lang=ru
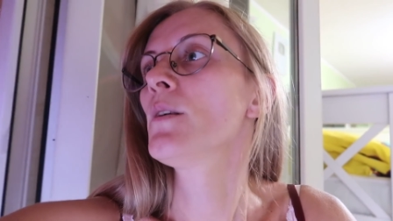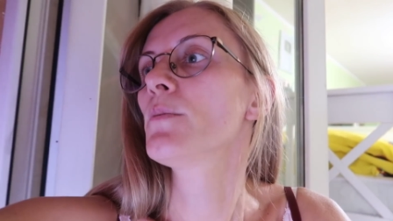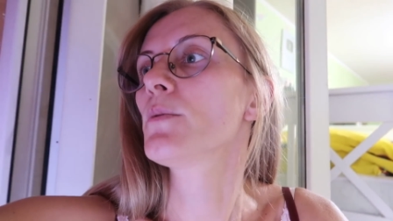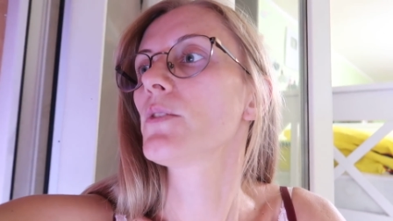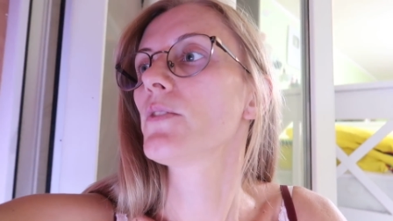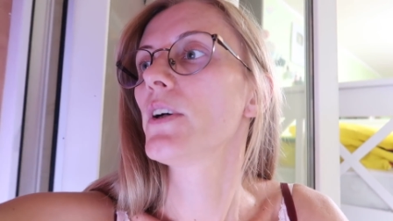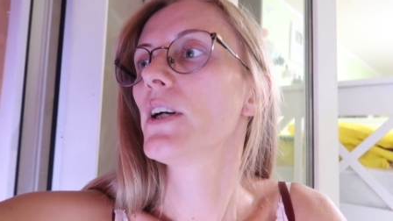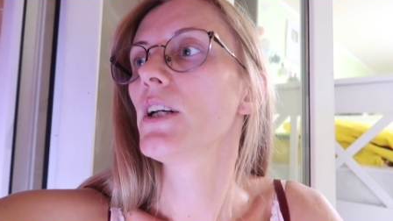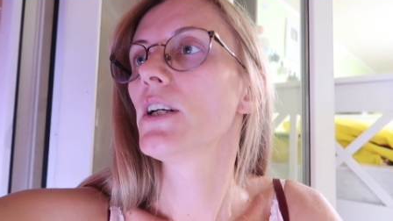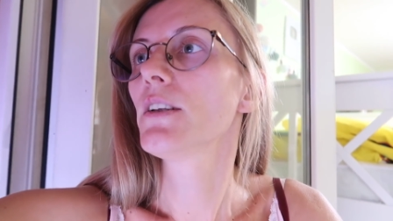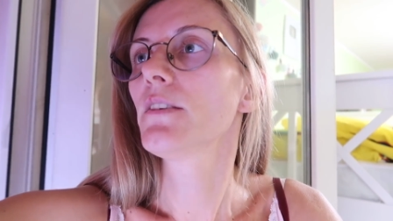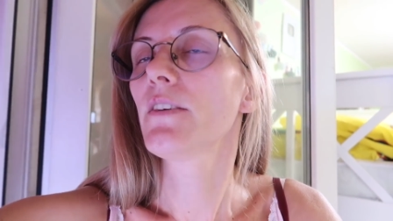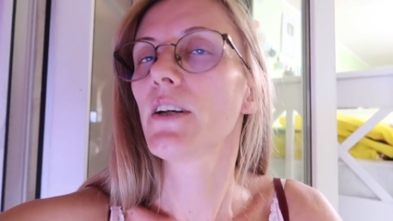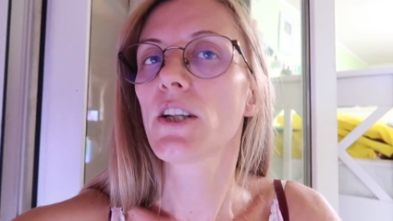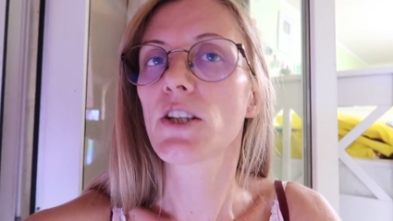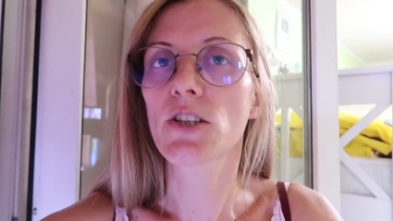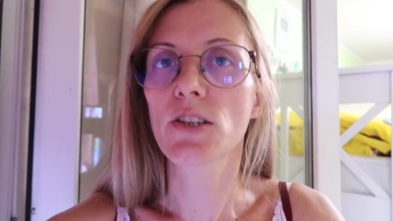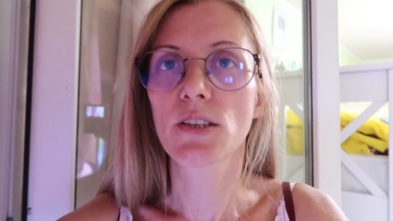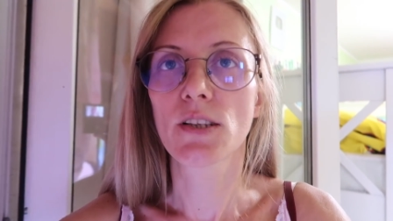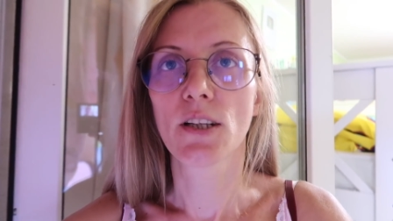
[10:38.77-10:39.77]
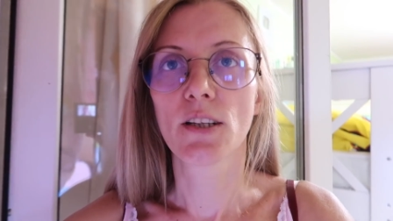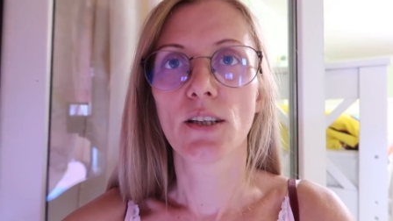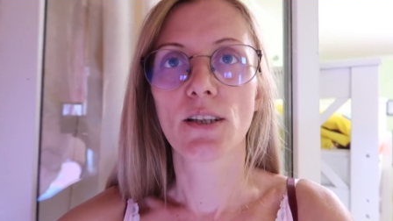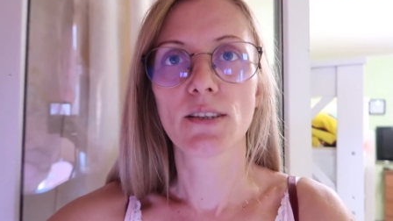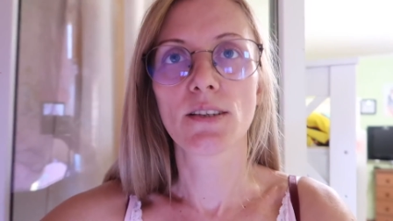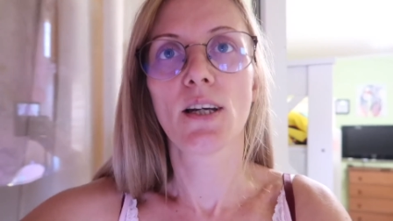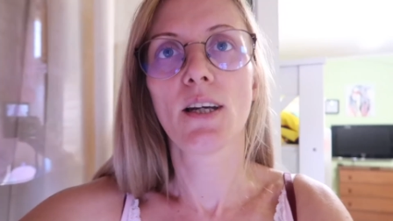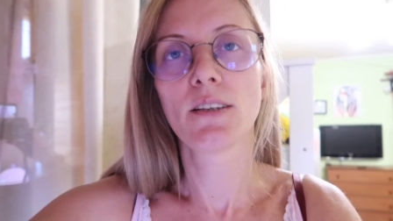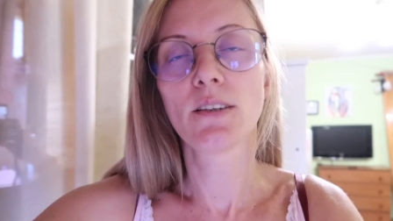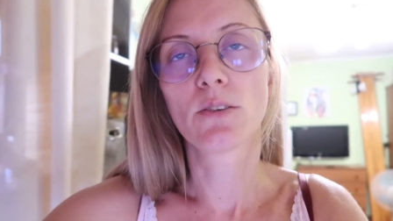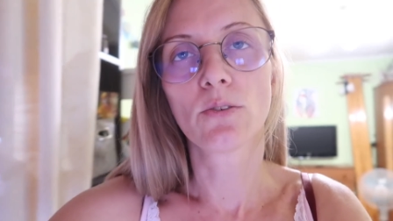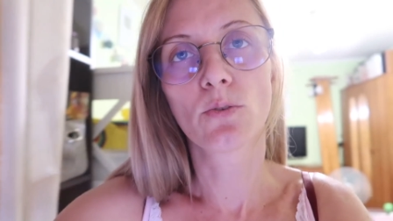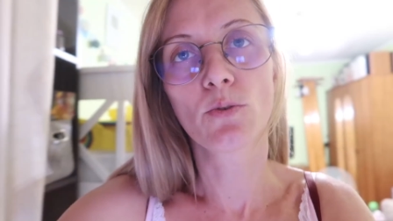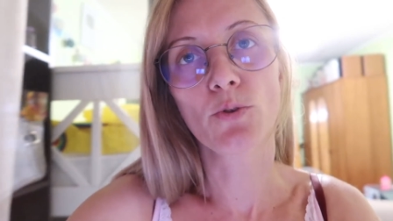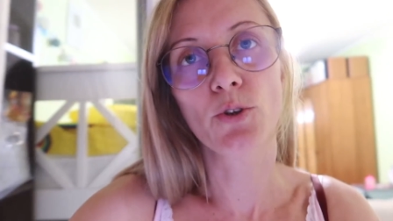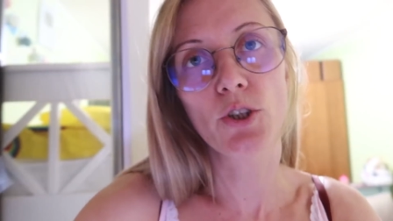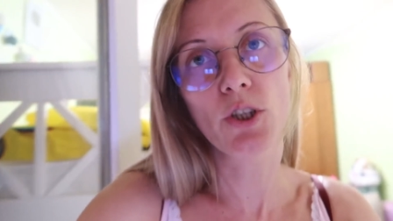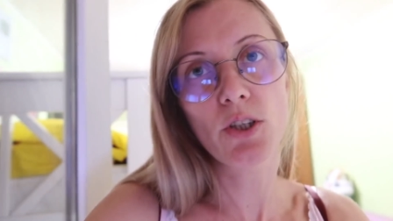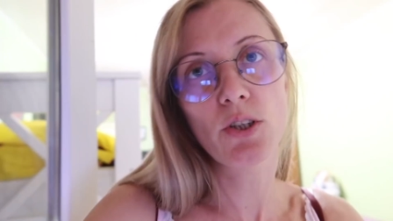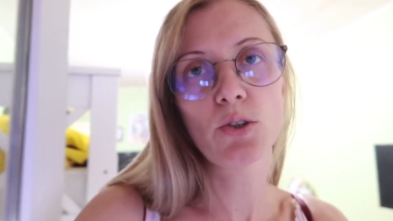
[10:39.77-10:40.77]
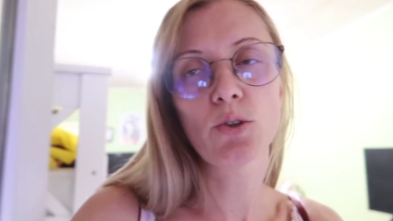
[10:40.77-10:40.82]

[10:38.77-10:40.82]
Буквально два часа назад оно уже